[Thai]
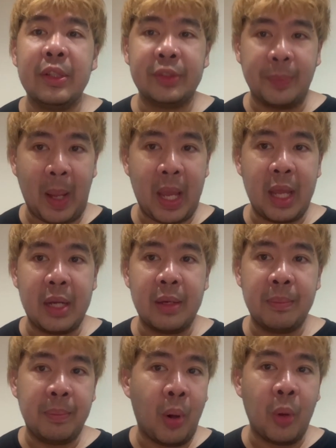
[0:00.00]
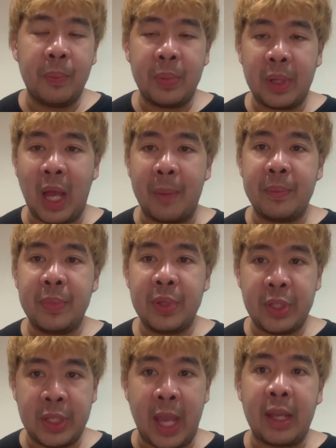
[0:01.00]
สเปนพบกับ
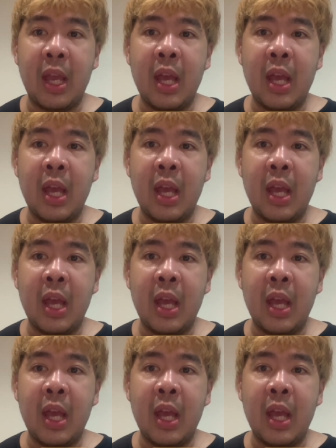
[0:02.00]
เช็ก